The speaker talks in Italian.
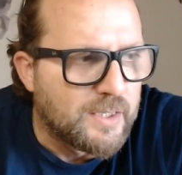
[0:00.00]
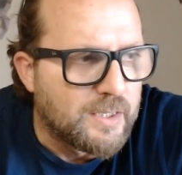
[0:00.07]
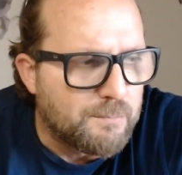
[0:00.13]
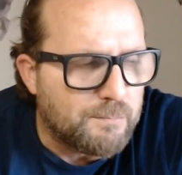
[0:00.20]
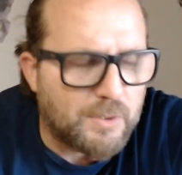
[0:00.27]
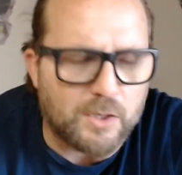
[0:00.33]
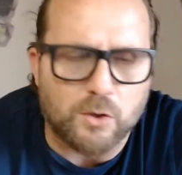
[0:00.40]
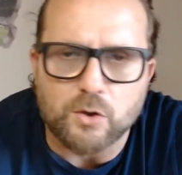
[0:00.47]

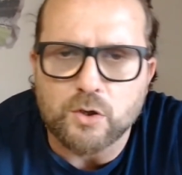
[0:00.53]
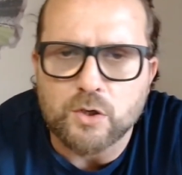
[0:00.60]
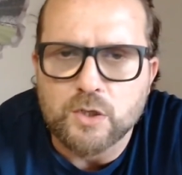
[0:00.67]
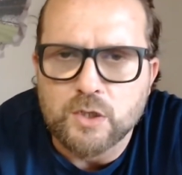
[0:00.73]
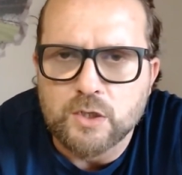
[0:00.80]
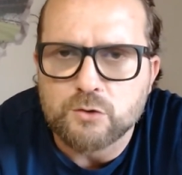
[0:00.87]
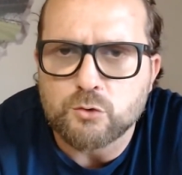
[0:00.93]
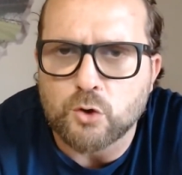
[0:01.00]
però
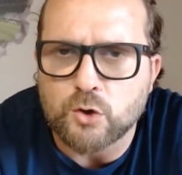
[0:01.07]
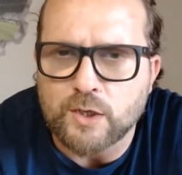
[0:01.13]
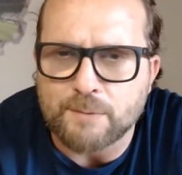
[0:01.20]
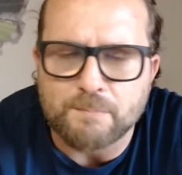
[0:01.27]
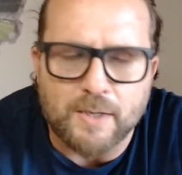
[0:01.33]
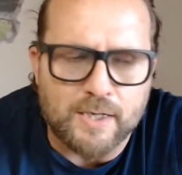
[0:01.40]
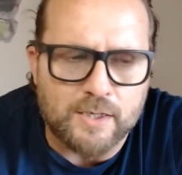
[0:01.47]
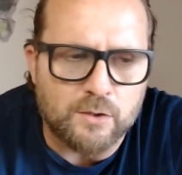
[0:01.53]
non è
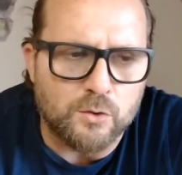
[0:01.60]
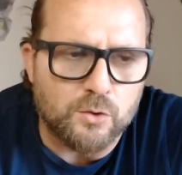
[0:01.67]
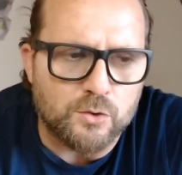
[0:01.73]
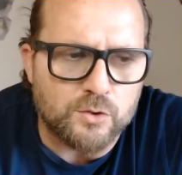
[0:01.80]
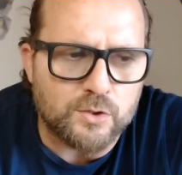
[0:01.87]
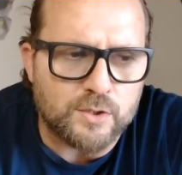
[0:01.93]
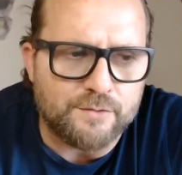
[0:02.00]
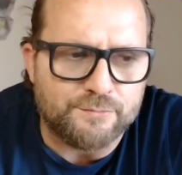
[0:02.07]
bello
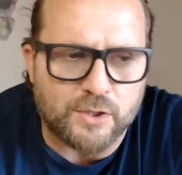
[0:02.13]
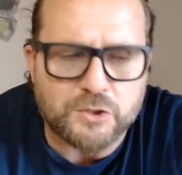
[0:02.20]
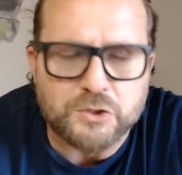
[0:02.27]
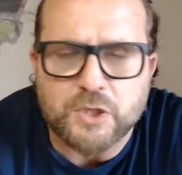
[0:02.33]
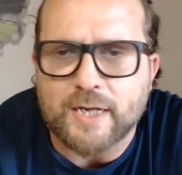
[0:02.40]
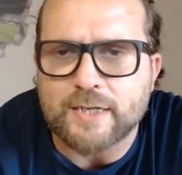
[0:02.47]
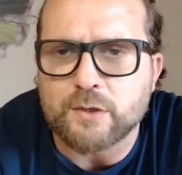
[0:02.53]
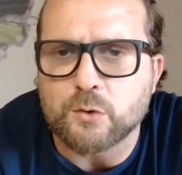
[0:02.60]

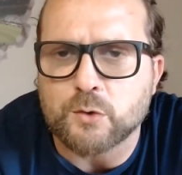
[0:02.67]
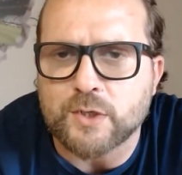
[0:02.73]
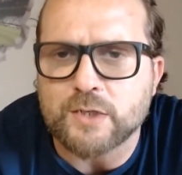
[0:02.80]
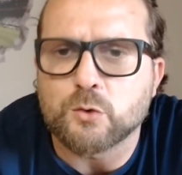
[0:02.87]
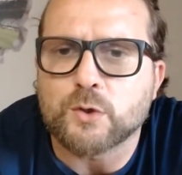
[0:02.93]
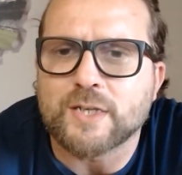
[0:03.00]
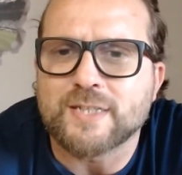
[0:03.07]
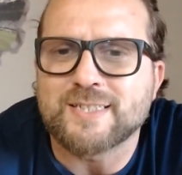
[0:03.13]
rinfacciare, io credo
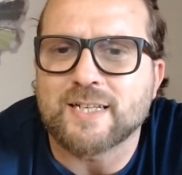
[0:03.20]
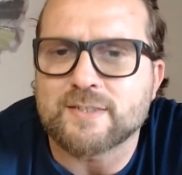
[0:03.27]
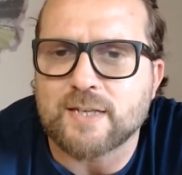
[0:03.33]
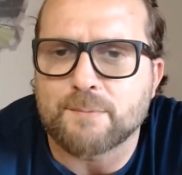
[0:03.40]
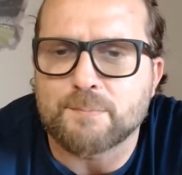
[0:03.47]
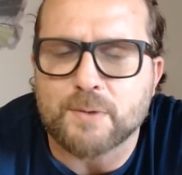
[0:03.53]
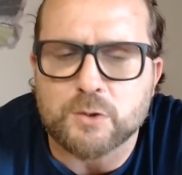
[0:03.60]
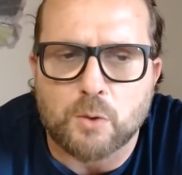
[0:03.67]
che sia
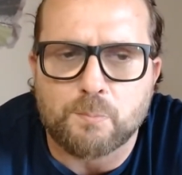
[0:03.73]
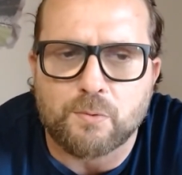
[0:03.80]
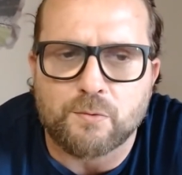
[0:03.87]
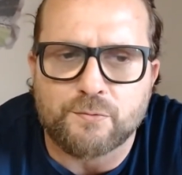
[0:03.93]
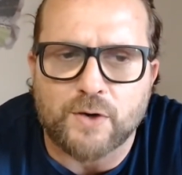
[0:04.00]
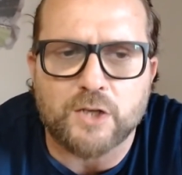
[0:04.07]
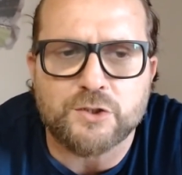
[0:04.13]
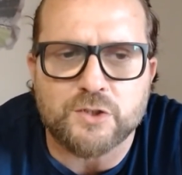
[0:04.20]
sempre troppo
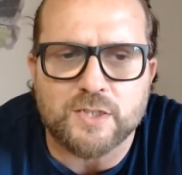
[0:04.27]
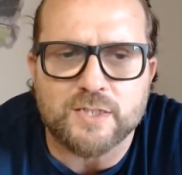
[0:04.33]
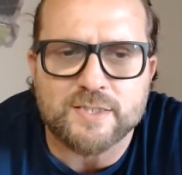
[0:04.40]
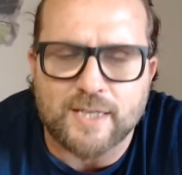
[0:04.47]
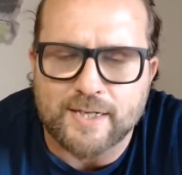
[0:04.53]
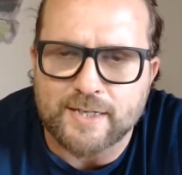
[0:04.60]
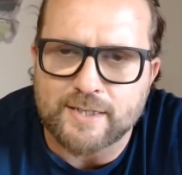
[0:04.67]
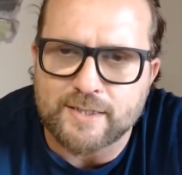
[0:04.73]
facile
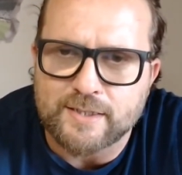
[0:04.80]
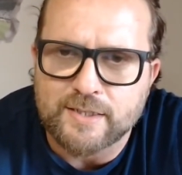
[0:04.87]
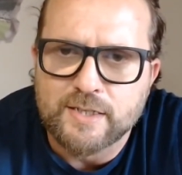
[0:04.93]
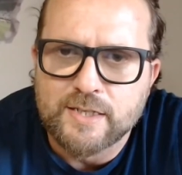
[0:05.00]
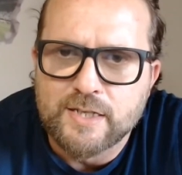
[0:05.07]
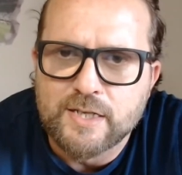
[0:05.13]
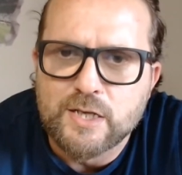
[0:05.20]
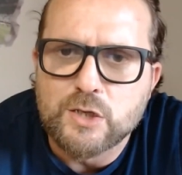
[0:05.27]
stare
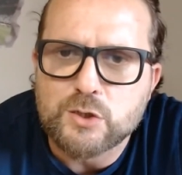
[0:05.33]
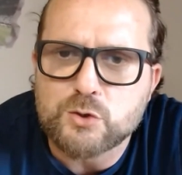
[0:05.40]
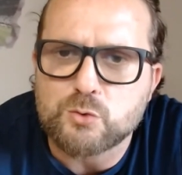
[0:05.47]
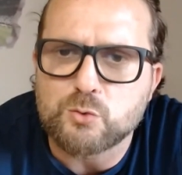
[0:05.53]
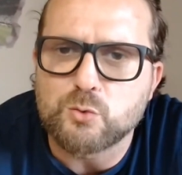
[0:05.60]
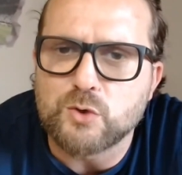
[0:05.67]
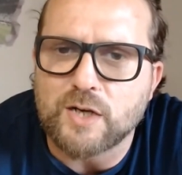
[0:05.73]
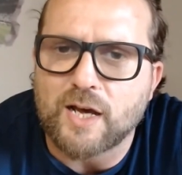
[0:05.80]

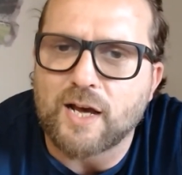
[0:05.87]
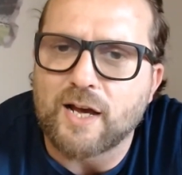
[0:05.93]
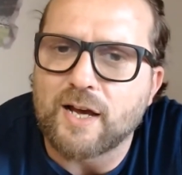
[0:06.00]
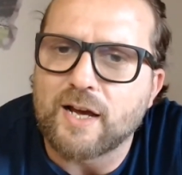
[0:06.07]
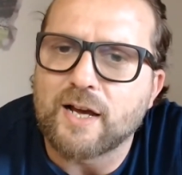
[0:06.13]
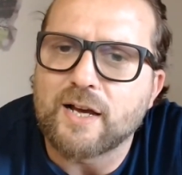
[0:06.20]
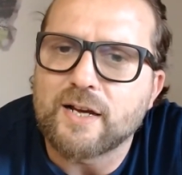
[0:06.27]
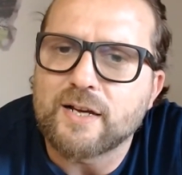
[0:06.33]

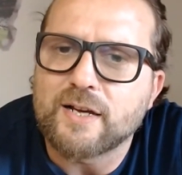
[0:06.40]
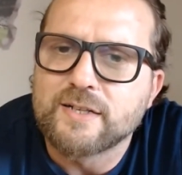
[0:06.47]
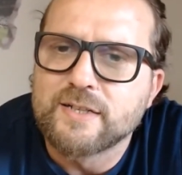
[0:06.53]
sulla,